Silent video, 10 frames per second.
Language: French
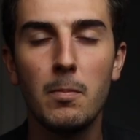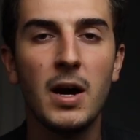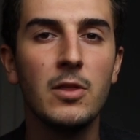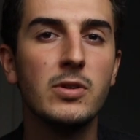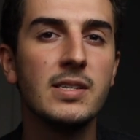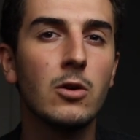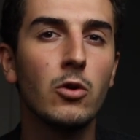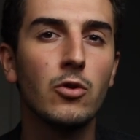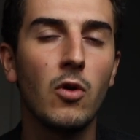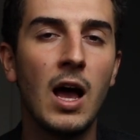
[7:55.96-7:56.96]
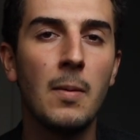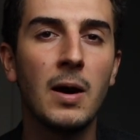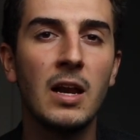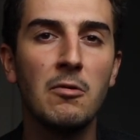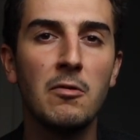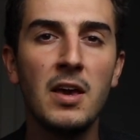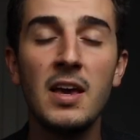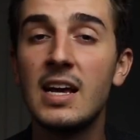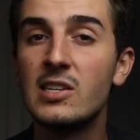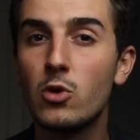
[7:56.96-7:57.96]
Près de 50 ans après les
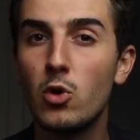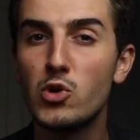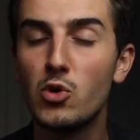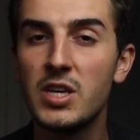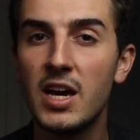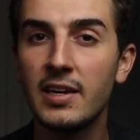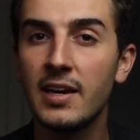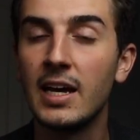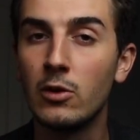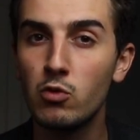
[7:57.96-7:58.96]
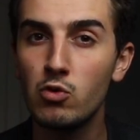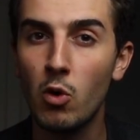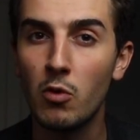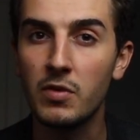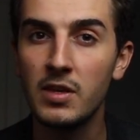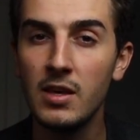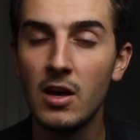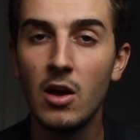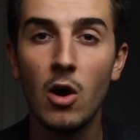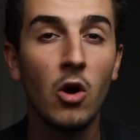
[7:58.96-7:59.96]
faits, est-ce que le Zodiac est toujours en vie,
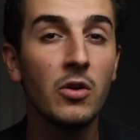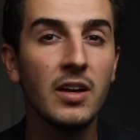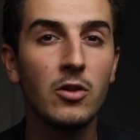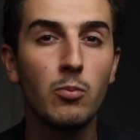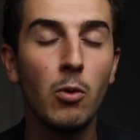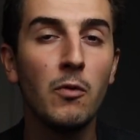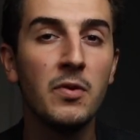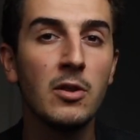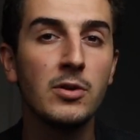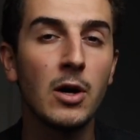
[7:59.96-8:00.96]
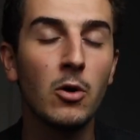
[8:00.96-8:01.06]
en train de profiter de sa